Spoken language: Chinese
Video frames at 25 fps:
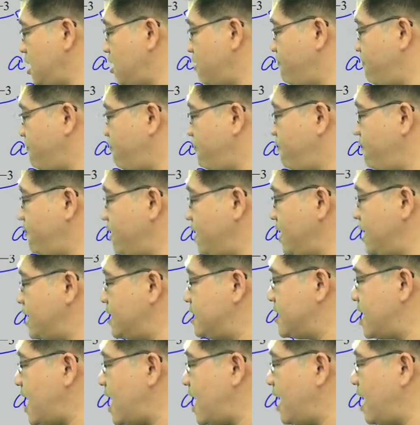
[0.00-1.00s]
以负一
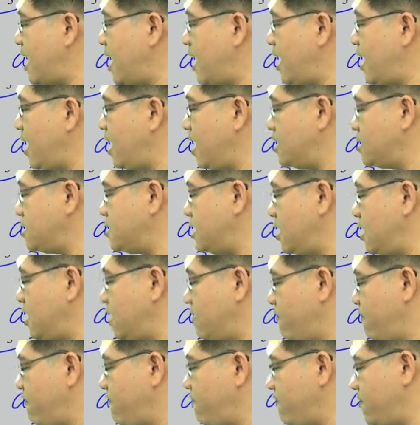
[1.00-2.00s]
加 a 乘
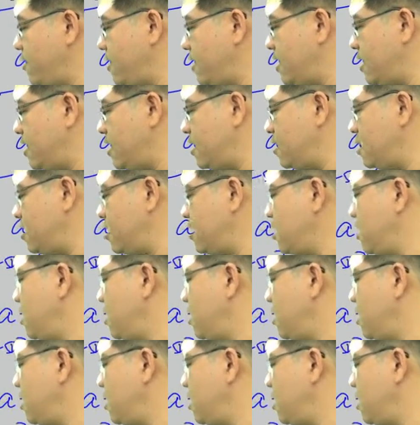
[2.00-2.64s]
以负一，